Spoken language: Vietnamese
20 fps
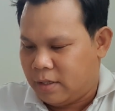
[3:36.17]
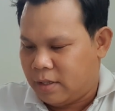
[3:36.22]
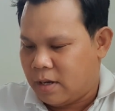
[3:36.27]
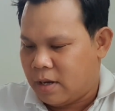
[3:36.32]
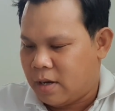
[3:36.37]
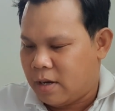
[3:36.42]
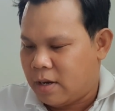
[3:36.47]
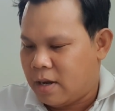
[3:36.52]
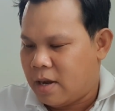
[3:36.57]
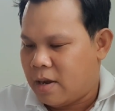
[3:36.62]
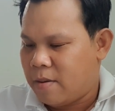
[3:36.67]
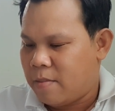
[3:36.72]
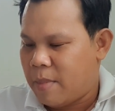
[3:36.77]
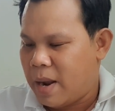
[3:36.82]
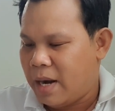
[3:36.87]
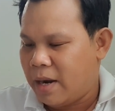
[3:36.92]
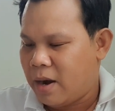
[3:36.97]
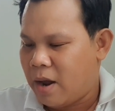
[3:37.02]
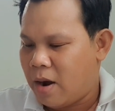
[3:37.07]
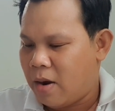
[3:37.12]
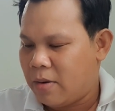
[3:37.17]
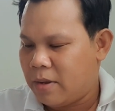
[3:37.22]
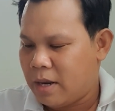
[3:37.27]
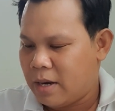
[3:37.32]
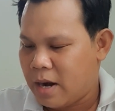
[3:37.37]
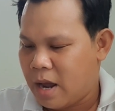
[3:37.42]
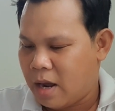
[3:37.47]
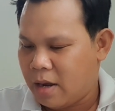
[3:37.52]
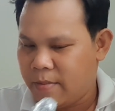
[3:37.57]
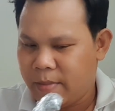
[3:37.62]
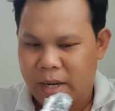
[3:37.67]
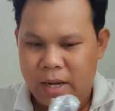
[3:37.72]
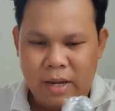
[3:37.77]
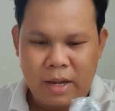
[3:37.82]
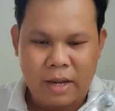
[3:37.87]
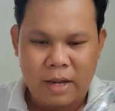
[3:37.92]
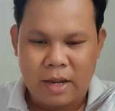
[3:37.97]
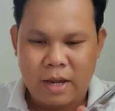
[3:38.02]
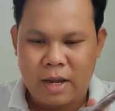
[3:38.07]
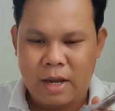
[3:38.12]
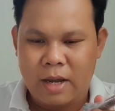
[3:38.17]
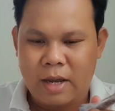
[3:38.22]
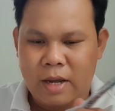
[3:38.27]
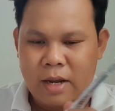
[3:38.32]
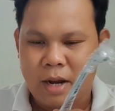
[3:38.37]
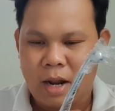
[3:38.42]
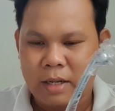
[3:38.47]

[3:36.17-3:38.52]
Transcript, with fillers: còn ờ, bán đồ chắc đợi mấy cái ờ,